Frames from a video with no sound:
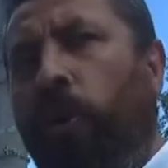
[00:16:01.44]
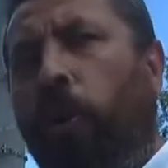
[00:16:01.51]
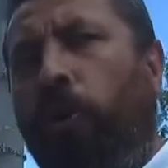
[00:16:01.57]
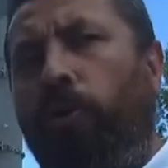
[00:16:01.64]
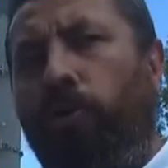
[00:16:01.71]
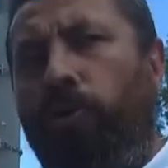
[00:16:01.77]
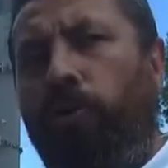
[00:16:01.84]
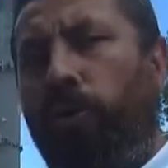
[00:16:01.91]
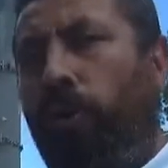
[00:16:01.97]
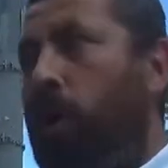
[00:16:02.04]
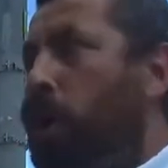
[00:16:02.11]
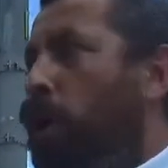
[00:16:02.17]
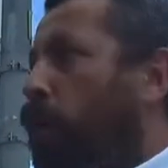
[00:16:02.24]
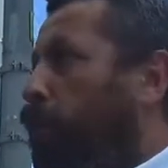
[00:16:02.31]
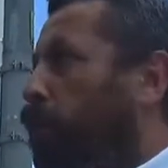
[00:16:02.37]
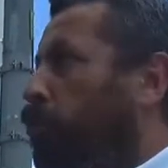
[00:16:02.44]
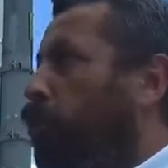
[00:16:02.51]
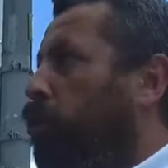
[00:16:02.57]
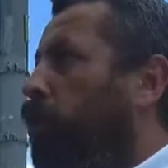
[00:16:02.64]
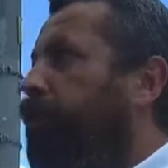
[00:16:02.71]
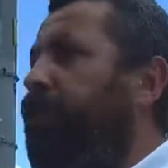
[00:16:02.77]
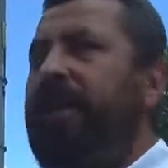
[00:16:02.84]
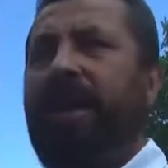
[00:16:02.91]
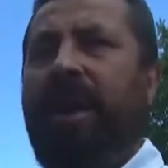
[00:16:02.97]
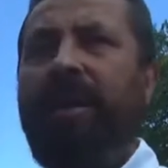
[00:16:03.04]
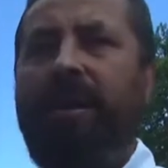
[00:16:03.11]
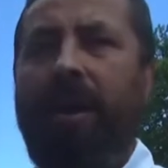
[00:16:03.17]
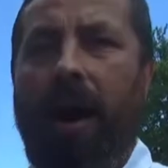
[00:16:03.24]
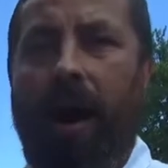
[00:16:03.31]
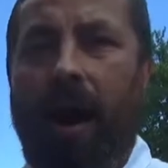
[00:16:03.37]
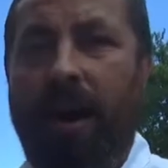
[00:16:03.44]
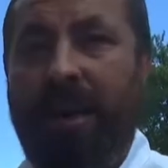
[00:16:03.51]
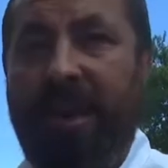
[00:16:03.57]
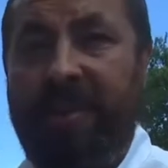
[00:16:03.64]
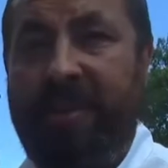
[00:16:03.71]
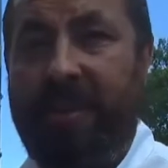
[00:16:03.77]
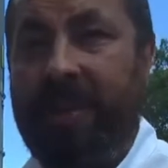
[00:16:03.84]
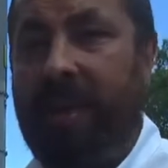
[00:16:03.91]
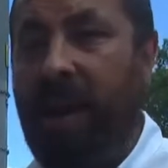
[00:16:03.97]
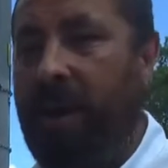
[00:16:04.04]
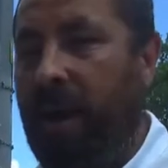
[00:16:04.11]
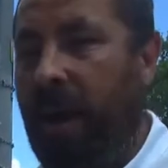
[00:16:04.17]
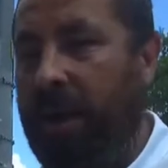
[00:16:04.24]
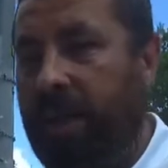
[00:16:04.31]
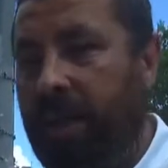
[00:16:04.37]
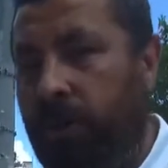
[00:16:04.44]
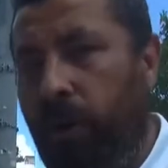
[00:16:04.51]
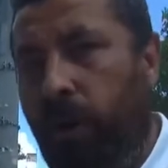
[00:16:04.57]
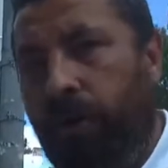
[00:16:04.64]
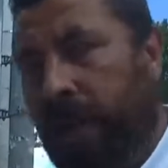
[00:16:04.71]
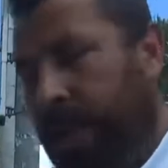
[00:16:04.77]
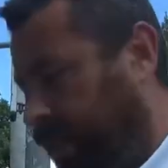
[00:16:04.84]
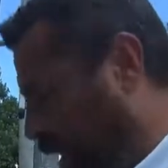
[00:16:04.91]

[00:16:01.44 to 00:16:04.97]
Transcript: okuduğu fotoğrafın ar arkasında kayıtlı olan